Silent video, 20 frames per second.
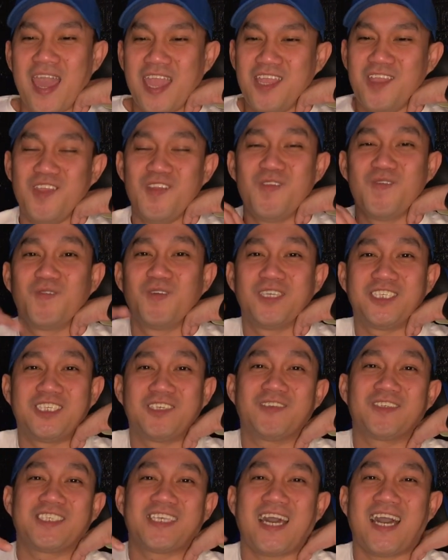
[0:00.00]
yun yung
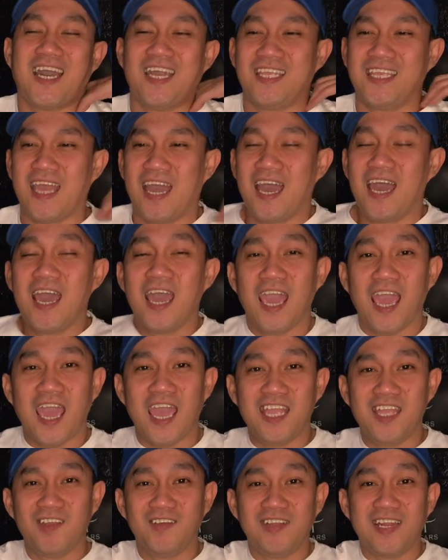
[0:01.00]
gusto ko sa kanya.
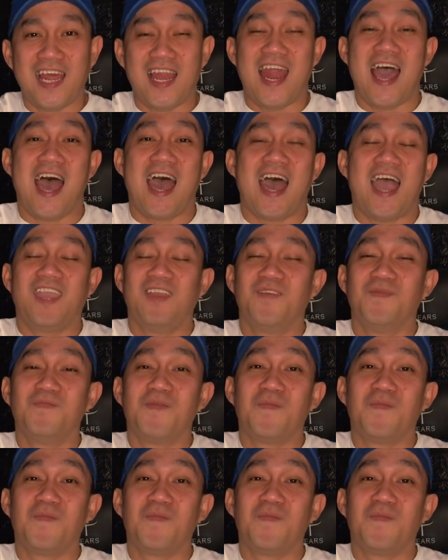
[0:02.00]
And yung, lala yung